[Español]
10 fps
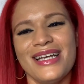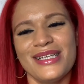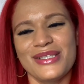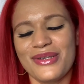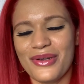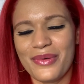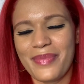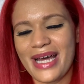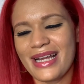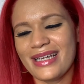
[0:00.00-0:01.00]
solo
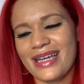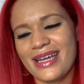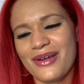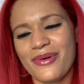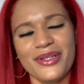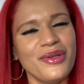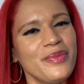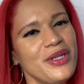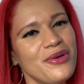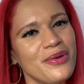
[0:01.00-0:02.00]
para que cuando
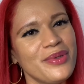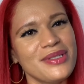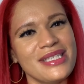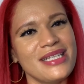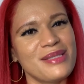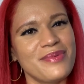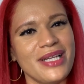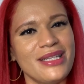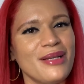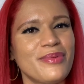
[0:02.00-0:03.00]
mi novio se
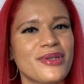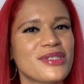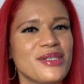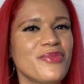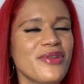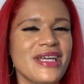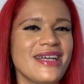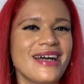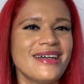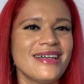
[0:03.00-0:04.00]
despierte el próximo
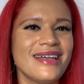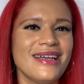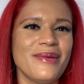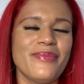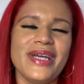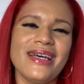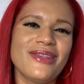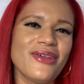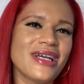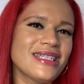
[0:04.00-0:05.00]
día, vea
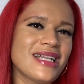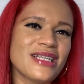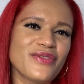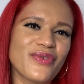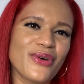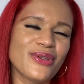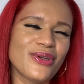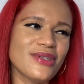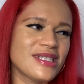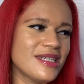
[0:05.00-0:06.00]
todas las
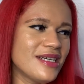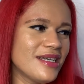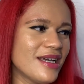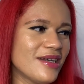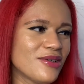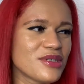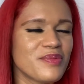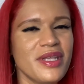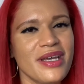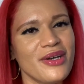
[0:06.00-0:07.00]
fotos y los
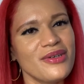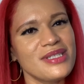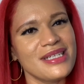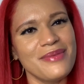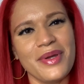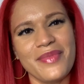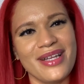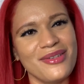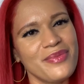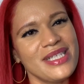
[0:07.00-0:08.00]
videos y me
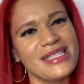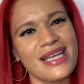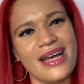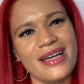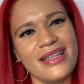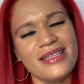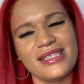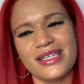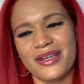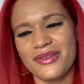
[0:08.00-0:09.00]
mande un mensaje
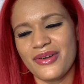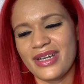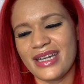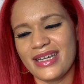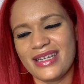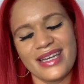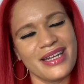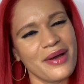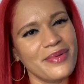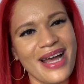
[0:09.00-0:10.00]
diciendo que
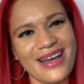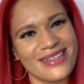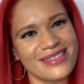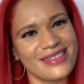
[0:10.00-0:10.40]
quiere hablar.